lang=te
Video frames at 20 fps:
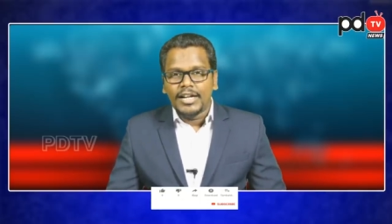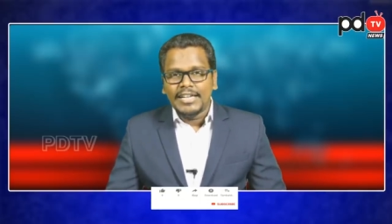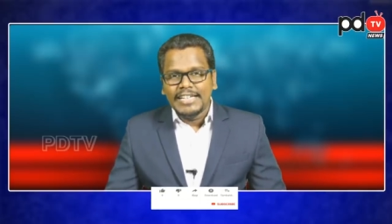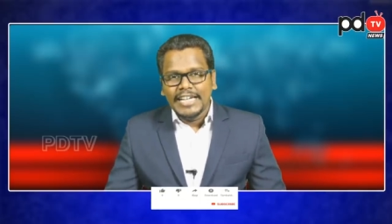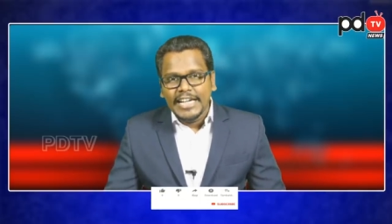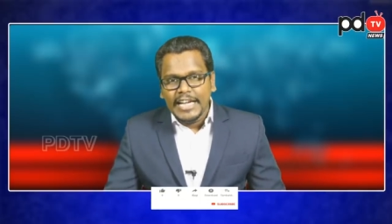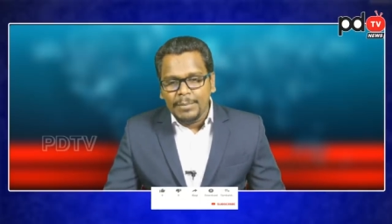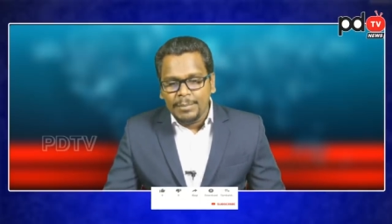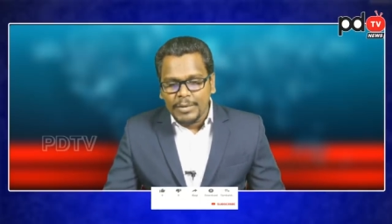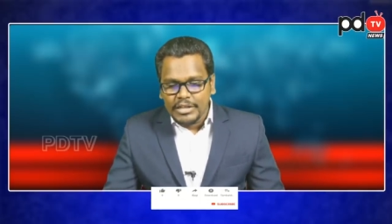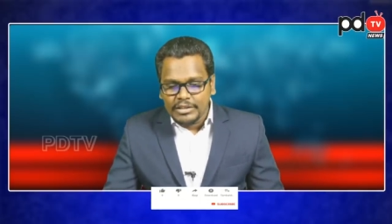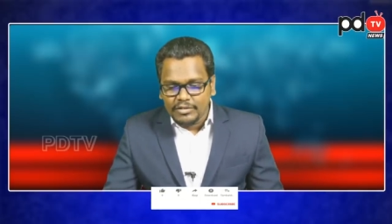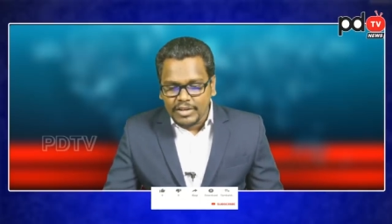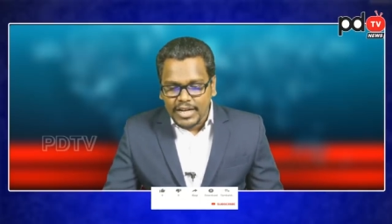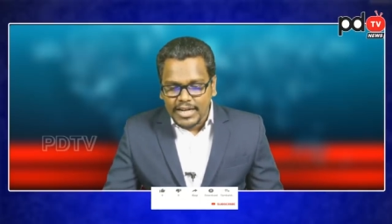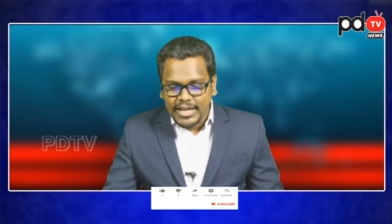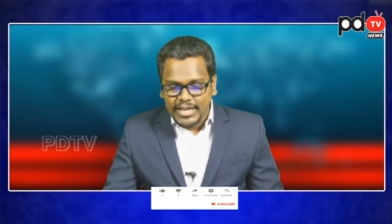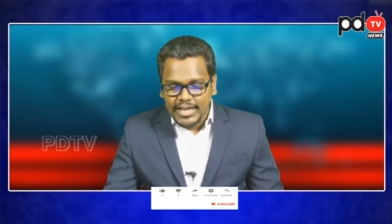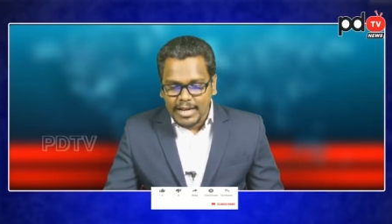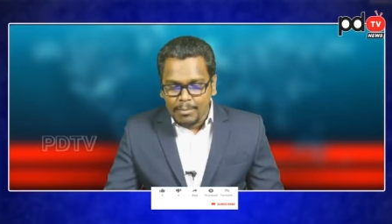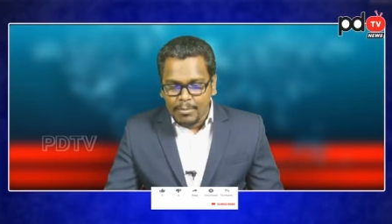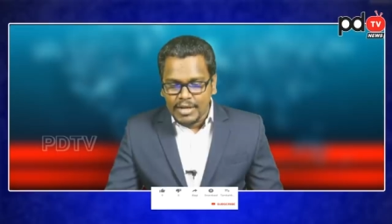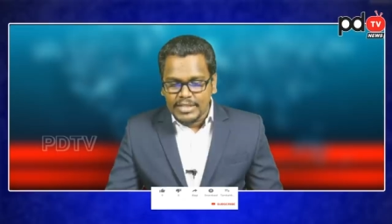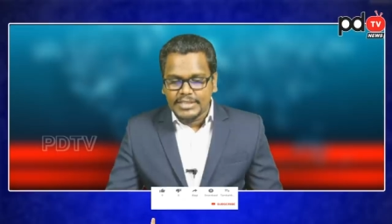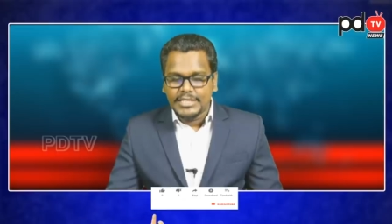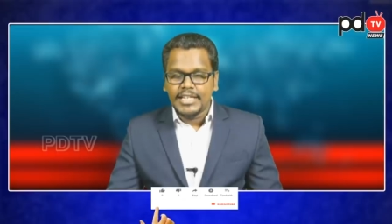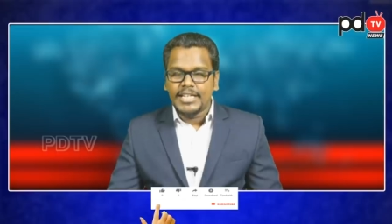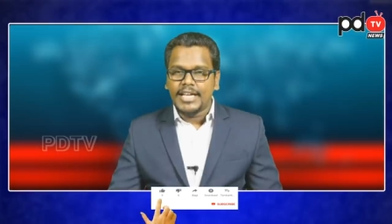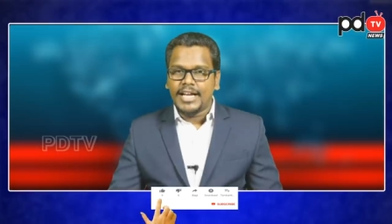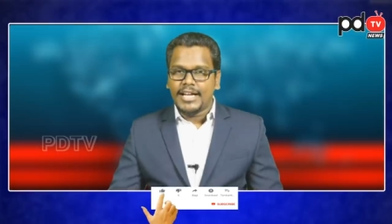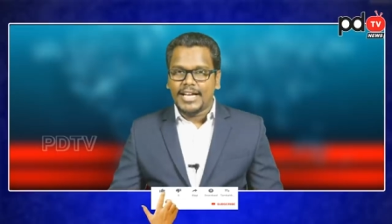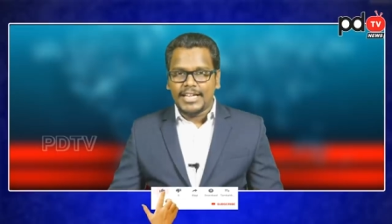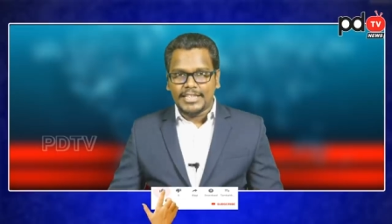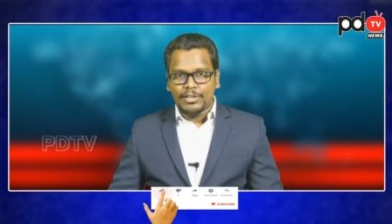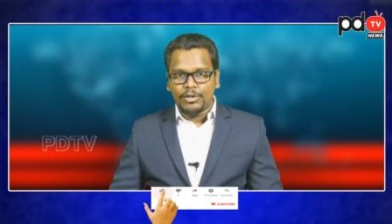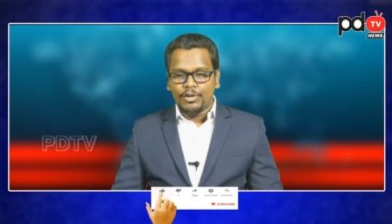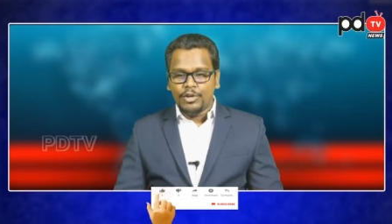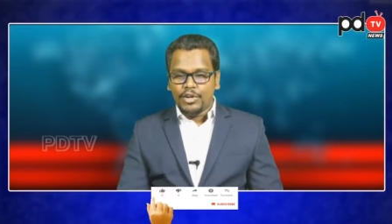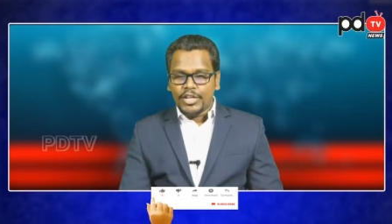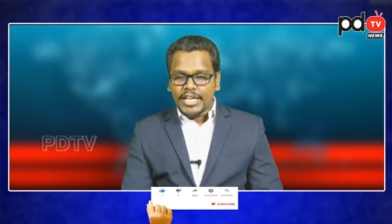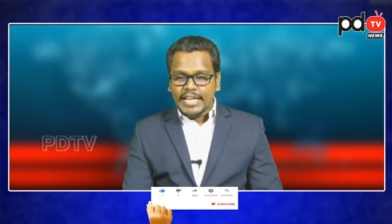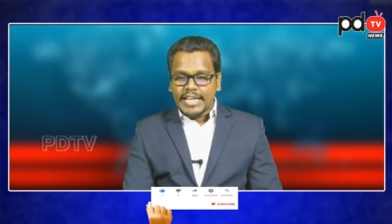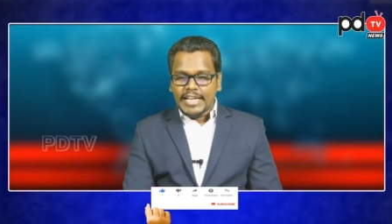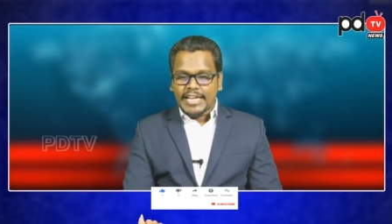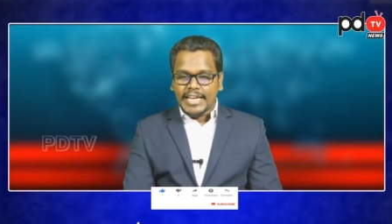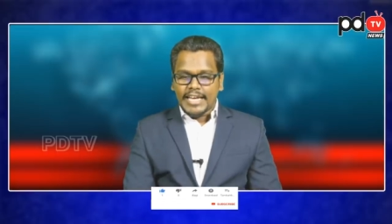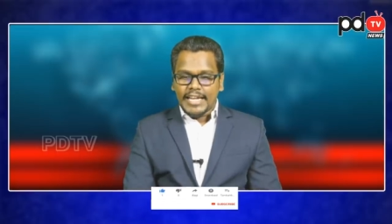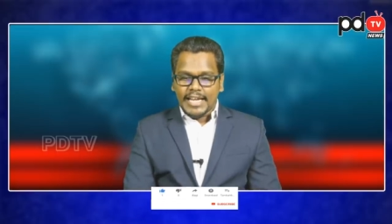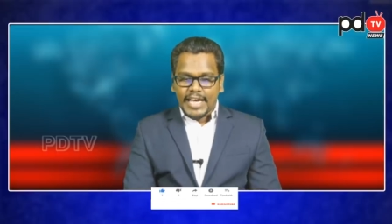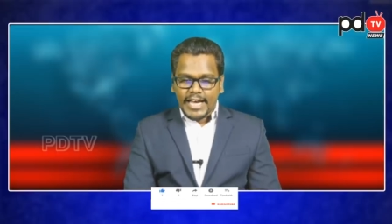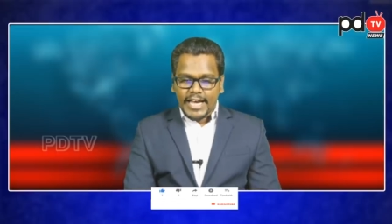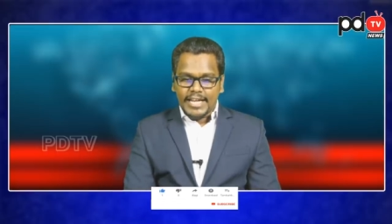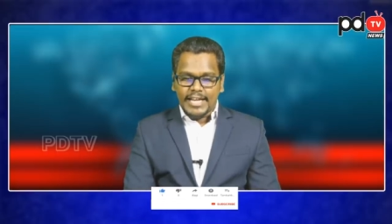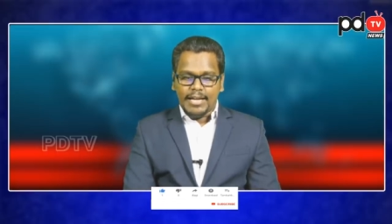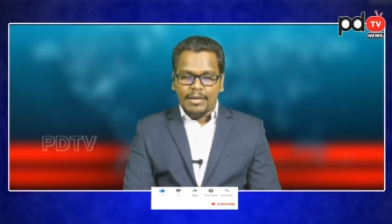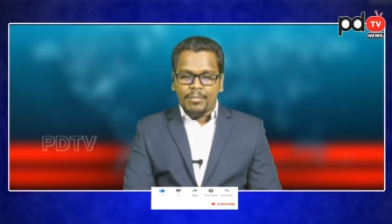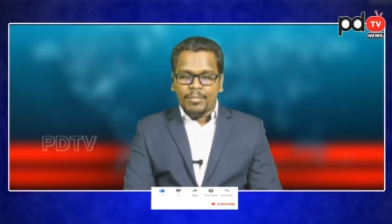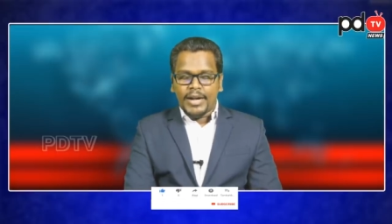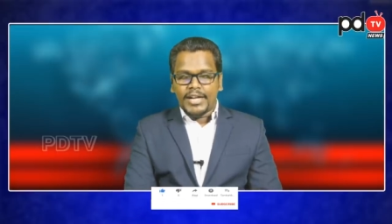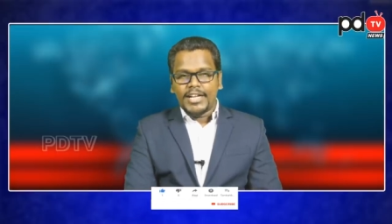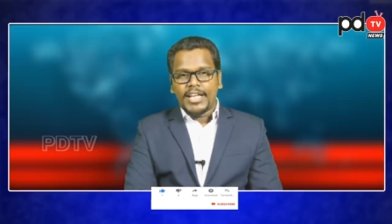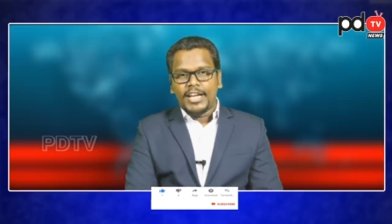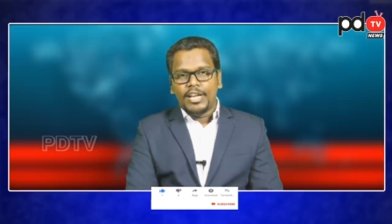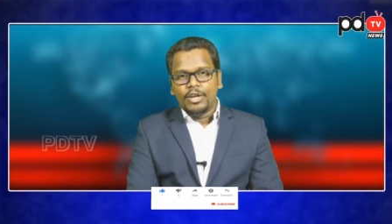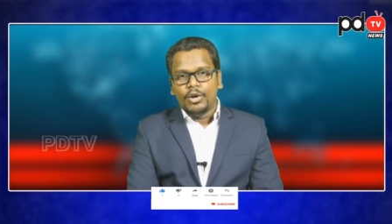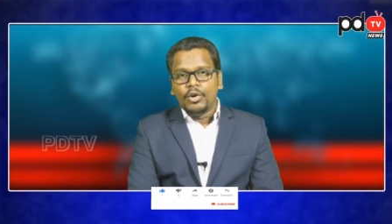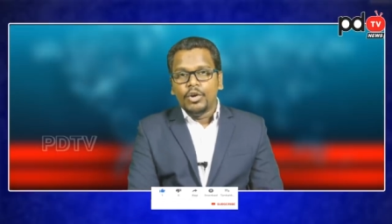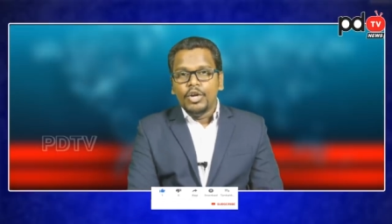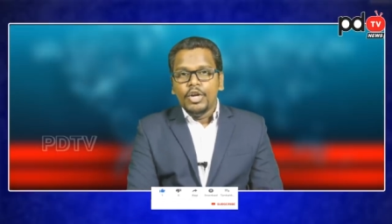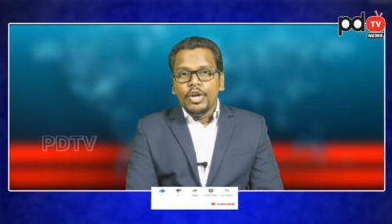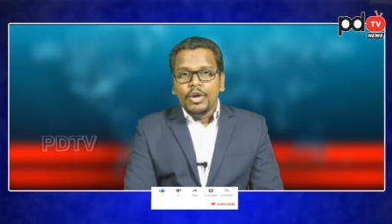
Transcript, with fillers: టీడీపీ ద్వారా ఎమ్మెల్సీగా గతంలో ఎన్నికైన ఆయన మండలిలో